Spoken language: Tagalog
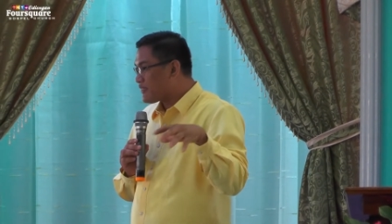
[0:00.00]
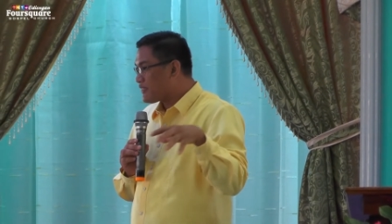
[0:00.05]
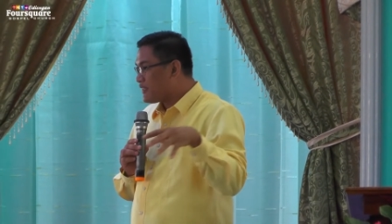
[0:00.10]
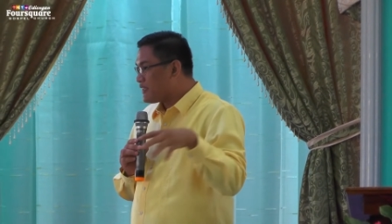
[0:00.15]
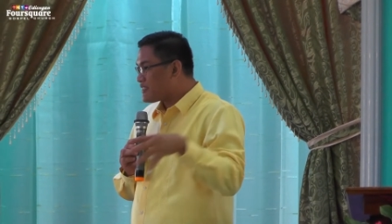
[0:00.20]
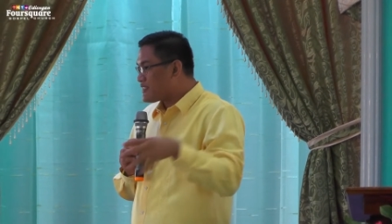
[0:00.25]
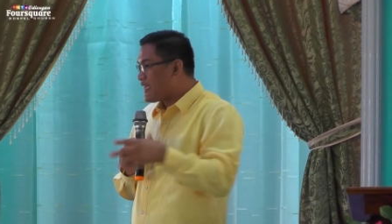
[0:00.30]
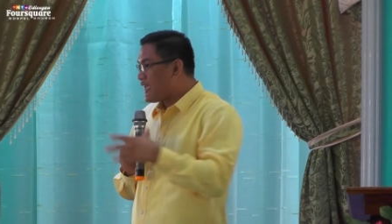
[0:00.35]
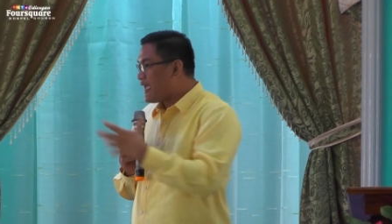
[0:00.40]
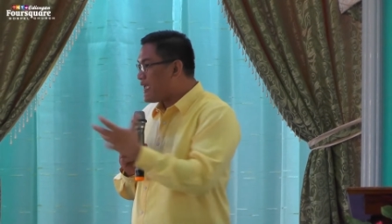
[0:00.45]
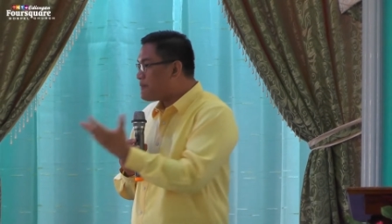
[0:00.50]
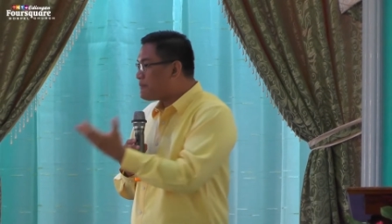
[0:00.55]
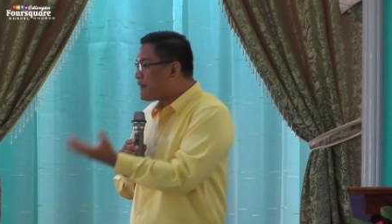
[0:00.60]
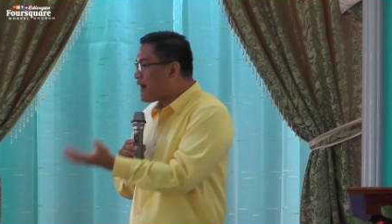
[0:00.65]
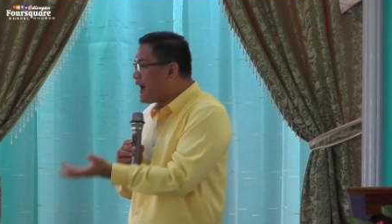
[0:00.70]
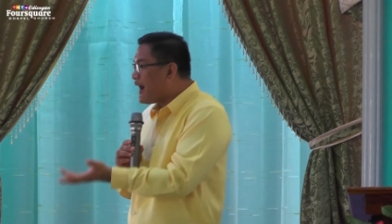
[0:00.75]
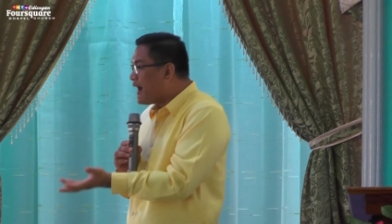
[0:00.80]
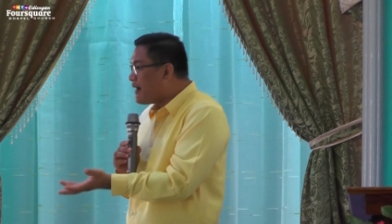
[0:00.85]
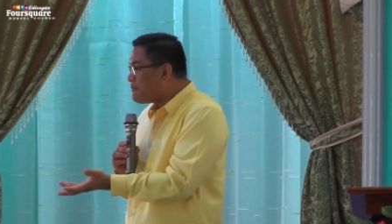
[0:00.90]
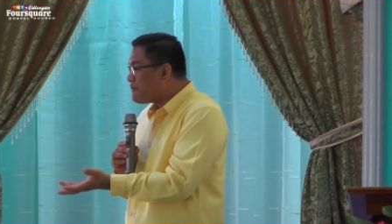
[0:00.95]
Say
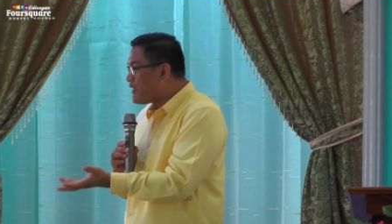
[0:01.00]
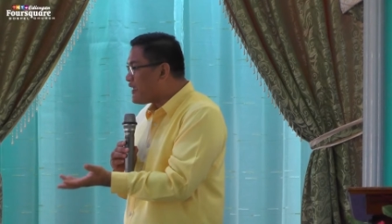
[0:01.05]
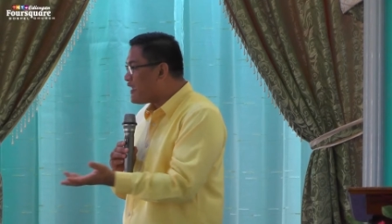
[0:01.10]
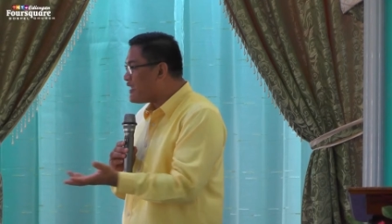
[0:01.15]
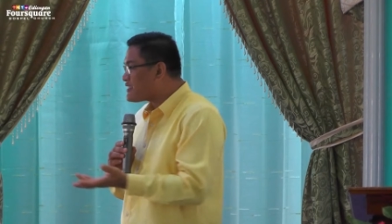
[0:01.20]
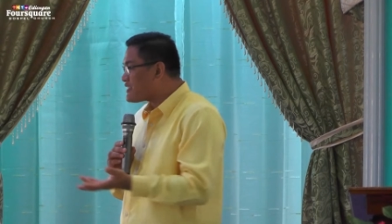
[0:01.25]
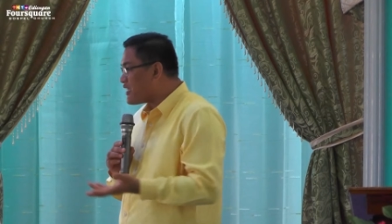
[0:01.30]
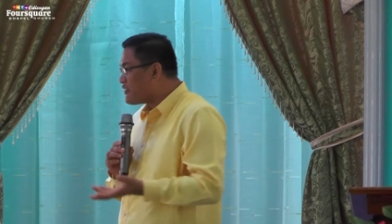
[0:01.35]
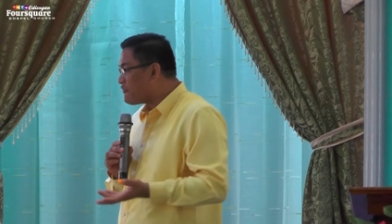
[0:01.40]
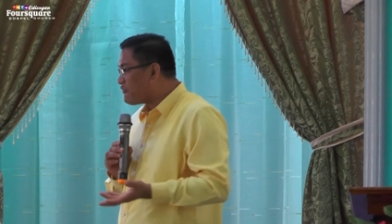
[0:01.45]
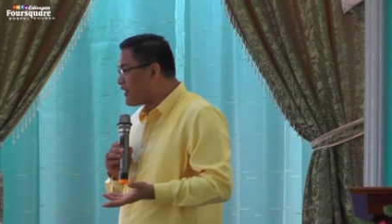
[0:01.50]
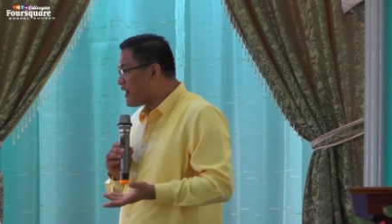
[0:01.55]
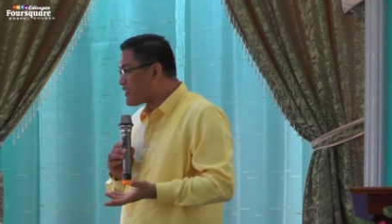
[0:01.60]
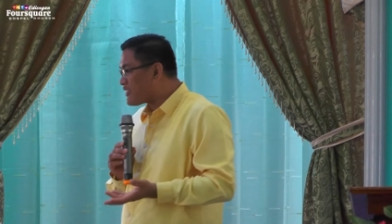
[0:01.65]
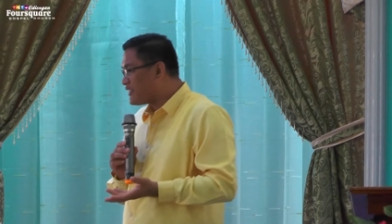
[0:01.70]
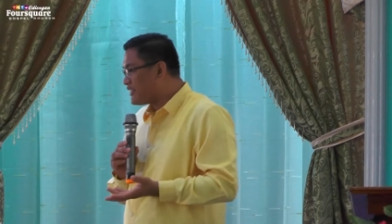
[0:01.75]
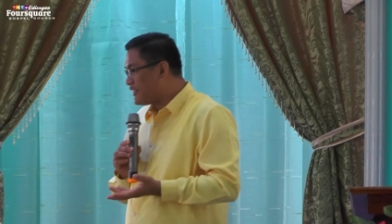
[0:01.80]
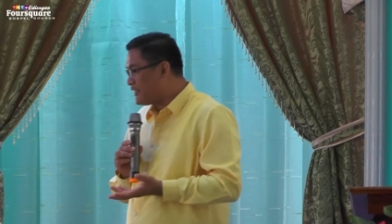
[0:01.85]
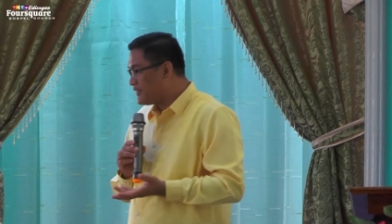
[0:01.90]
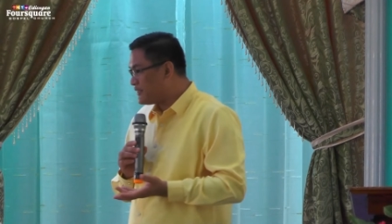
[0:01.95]
Abraham, he is a
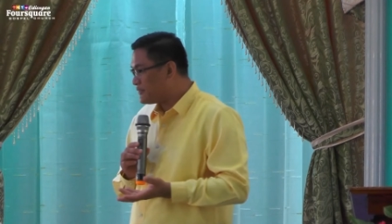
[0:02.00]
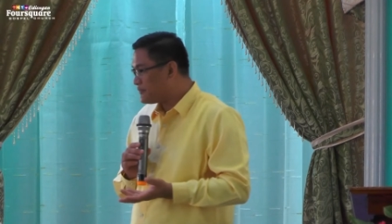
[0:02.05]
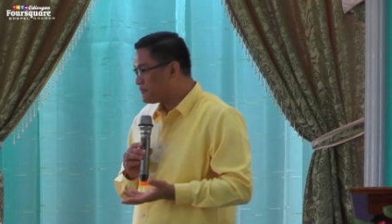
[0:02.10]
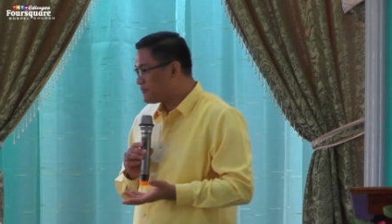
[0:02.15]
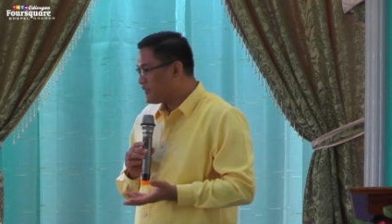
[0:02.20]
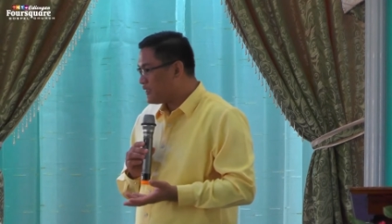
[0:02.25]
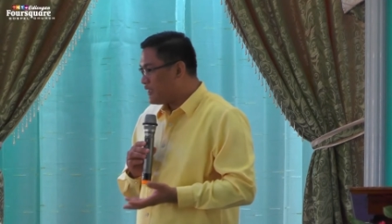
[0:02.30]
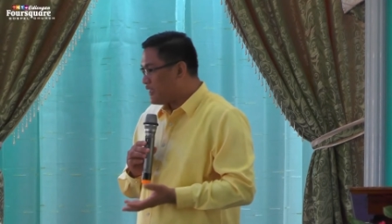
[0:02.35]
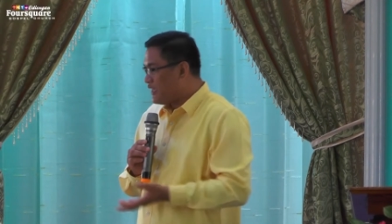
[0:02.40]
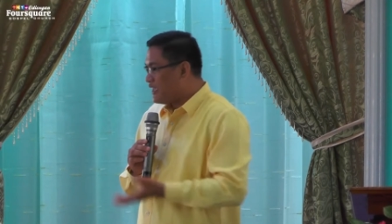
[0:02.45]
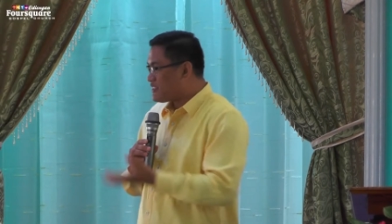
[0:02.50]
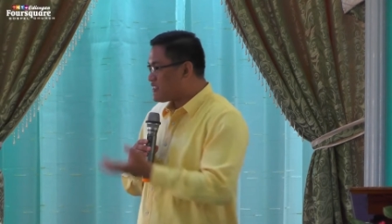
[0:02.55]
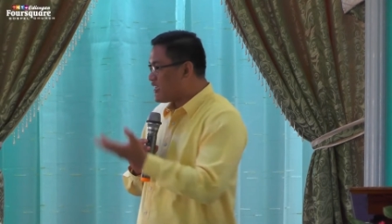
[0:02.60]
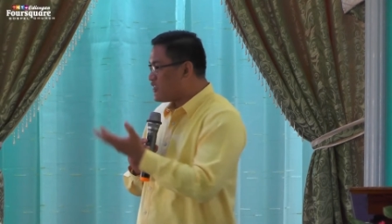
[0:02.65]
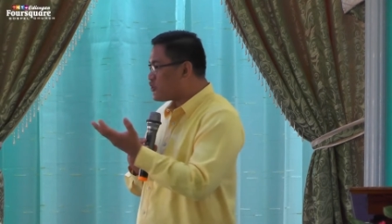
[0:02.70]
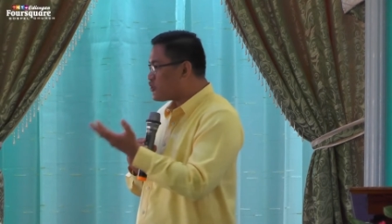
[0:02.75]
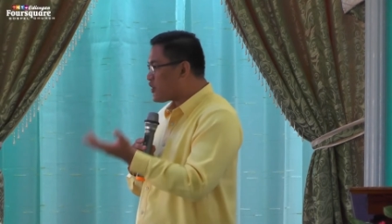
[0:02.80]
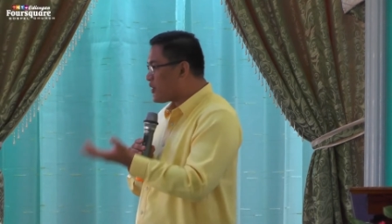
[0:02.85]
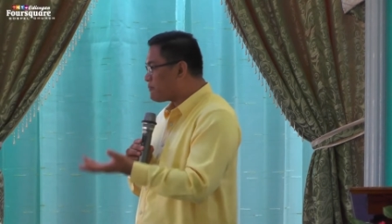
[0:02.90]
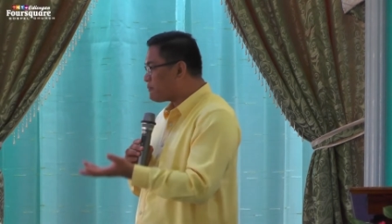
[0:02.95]
father, he is a
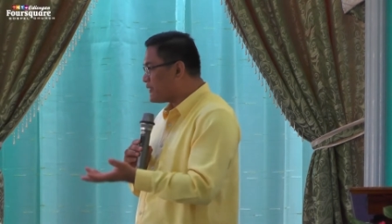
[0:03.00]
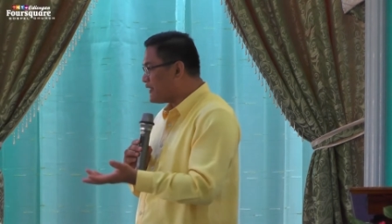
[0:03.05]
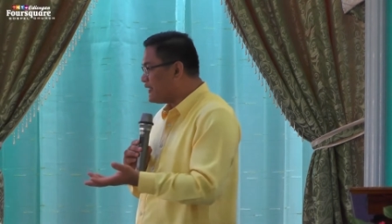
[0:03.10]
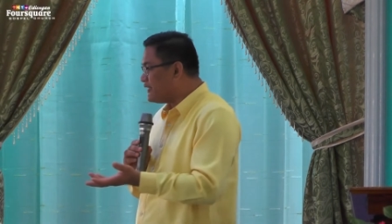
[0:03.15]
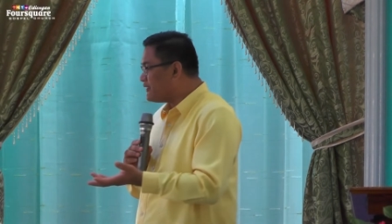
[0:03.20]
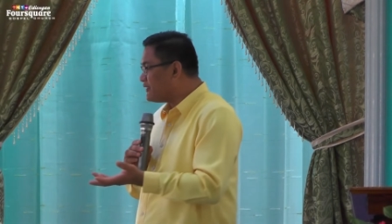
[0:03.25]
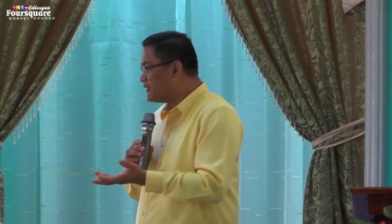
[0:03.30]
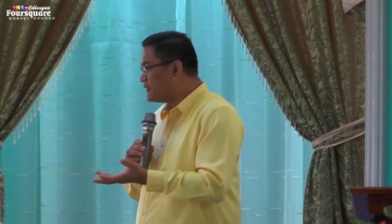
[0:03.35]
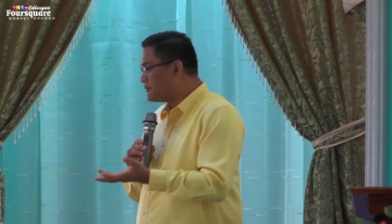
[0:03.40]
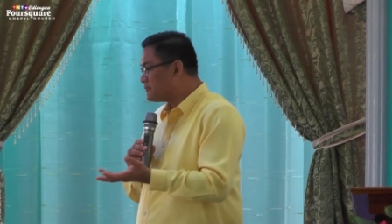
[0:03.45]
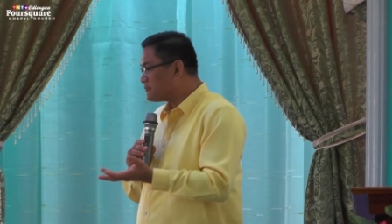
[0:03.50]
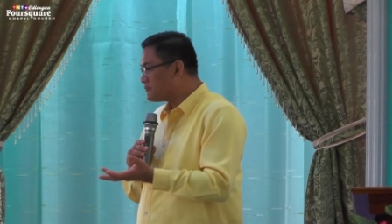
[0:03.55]
shepherd,